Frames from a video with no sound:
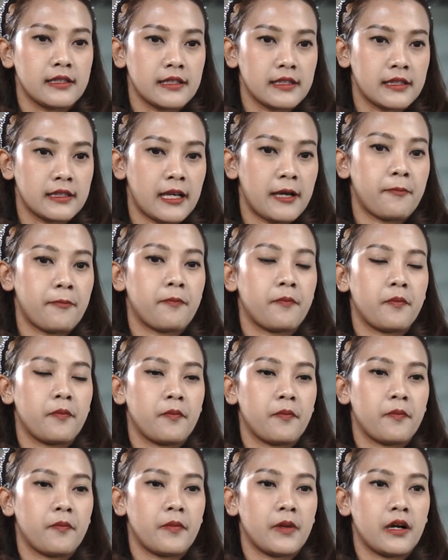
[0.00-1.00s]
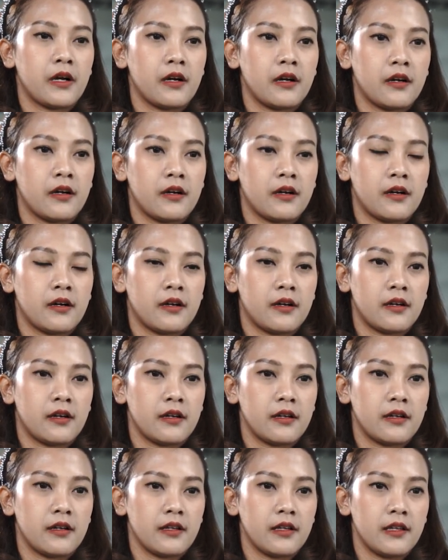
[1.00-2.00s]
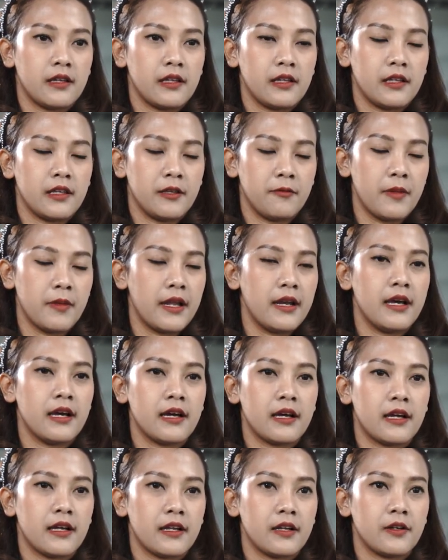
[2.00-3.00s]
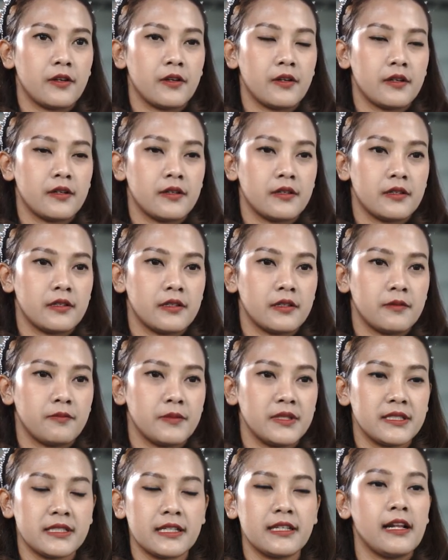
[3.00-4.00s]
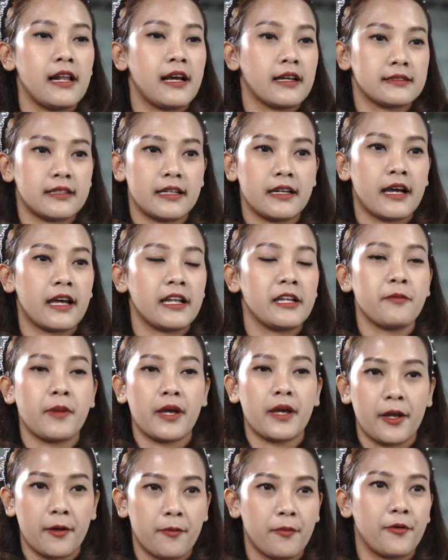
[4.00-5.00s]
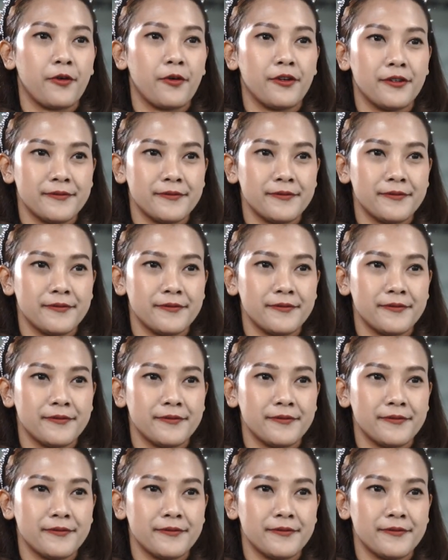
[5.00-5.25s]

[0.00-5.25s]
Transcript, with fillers: tetap uh, ibadah bisa dilaksanakan dimanapun.